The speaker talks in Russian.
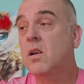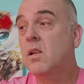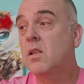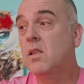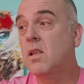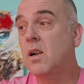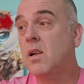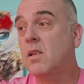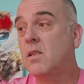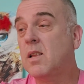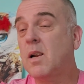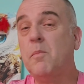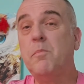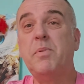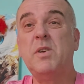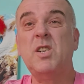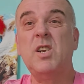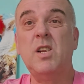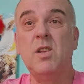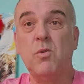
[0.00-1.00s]

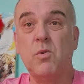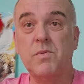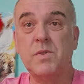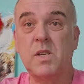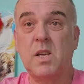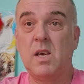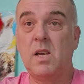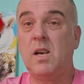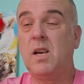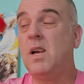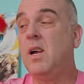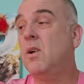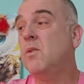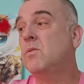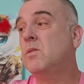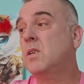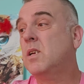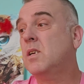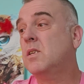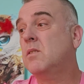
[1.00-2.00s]
Трампа-Жириновский аккаунт,
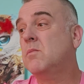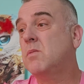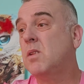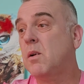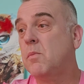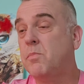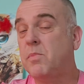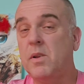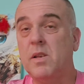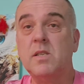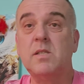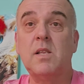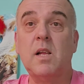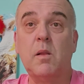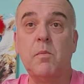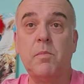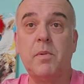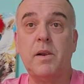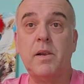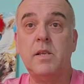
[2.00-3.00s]
скажем так,
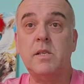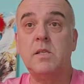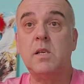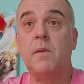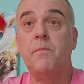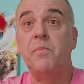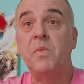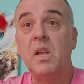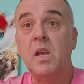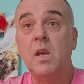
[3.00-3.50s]
перестал палиться